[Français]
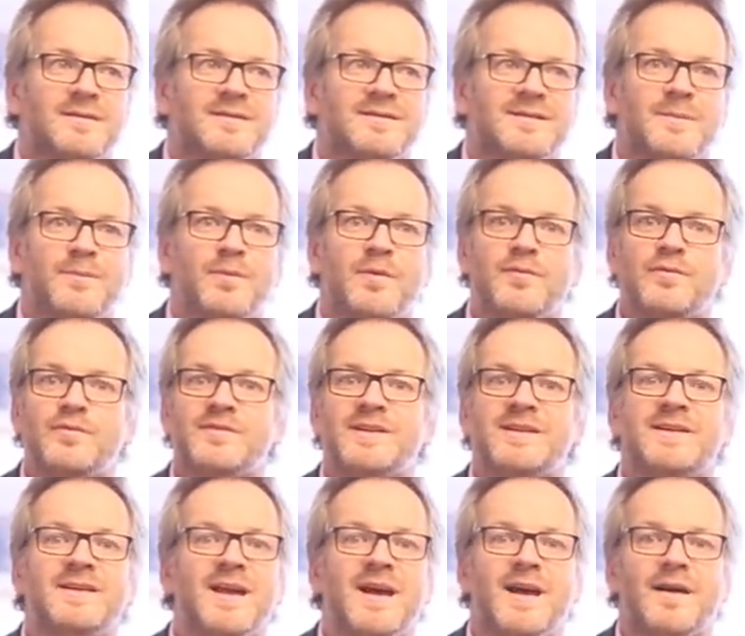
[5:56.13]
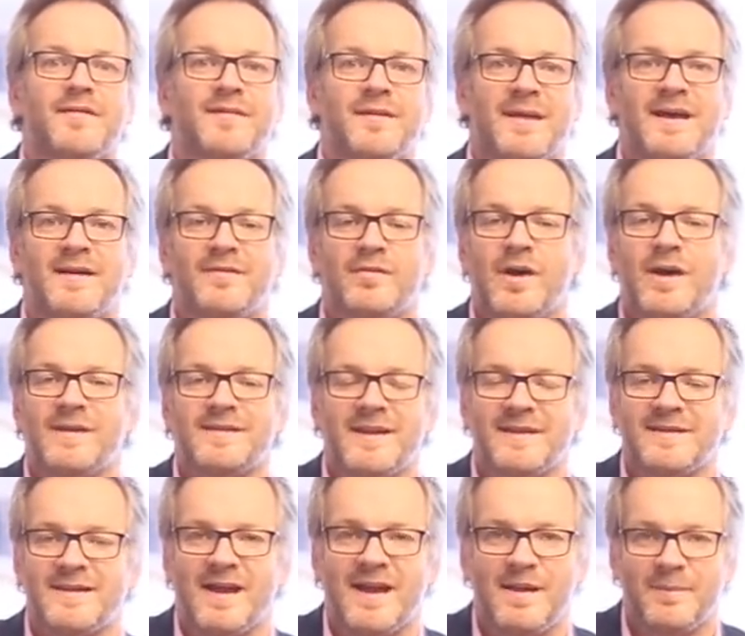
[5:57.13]
ça peut vous aider à, avoir un
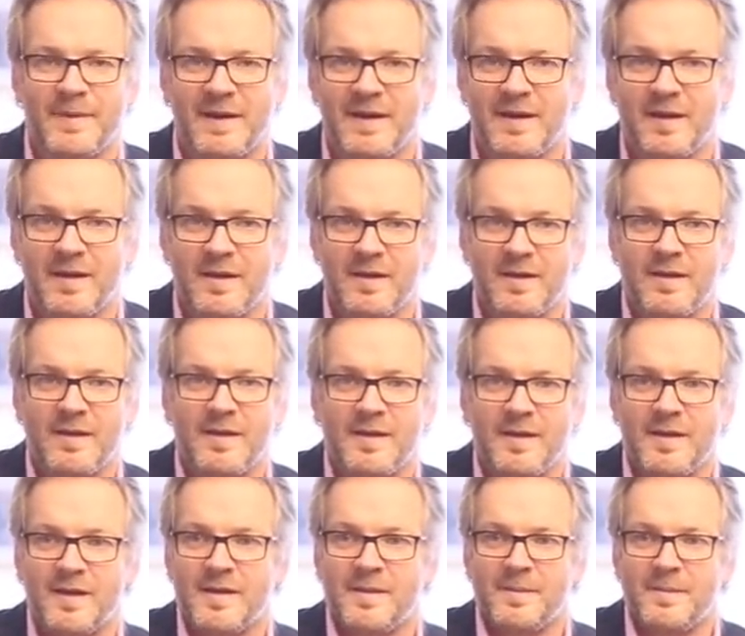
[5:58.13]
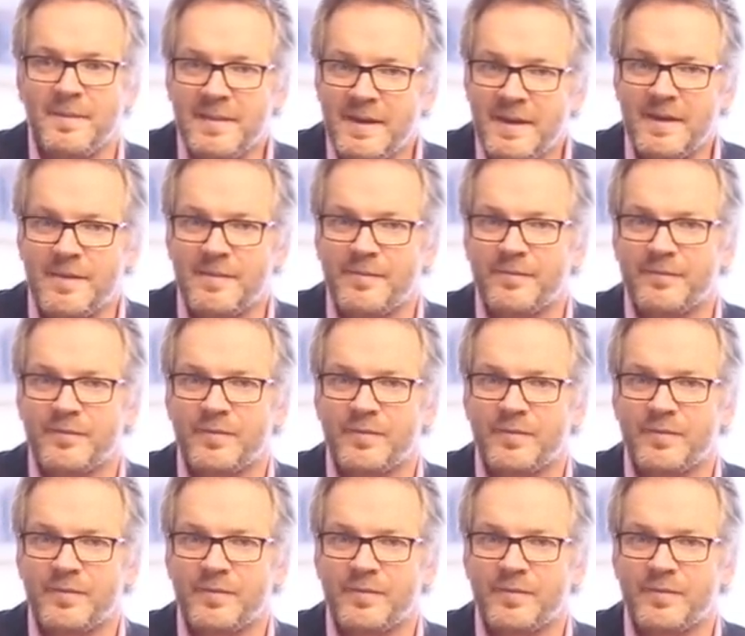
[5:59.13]
certain rappel. Mais